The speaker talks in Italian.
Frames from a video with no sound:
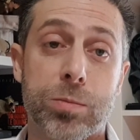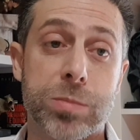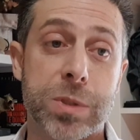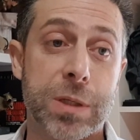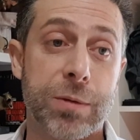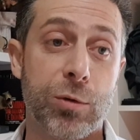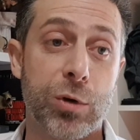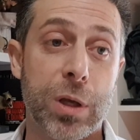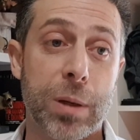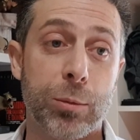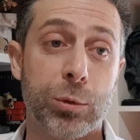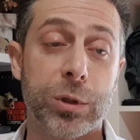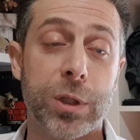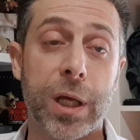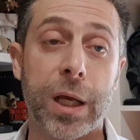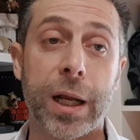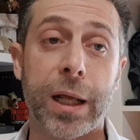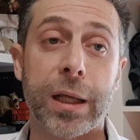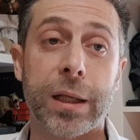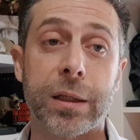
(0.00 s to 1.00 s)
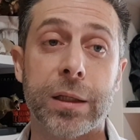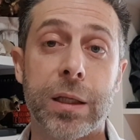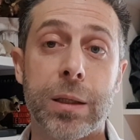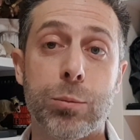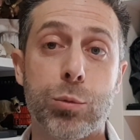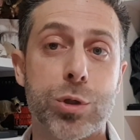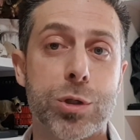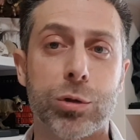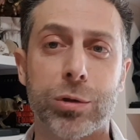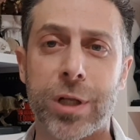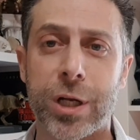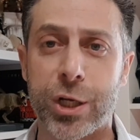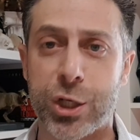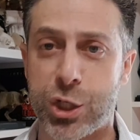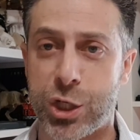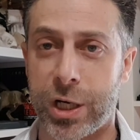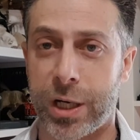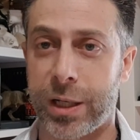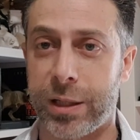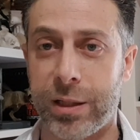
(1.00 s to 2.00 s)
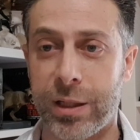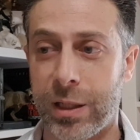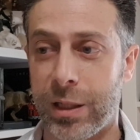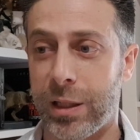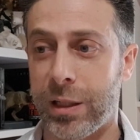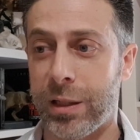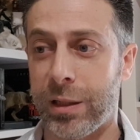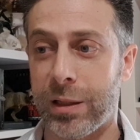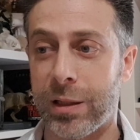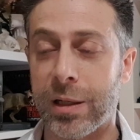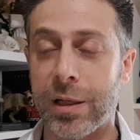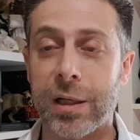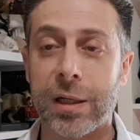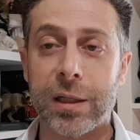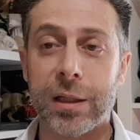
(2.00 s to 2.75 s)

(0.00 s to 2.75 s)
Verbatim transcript: se vogliamo dire, di museo delle cere di,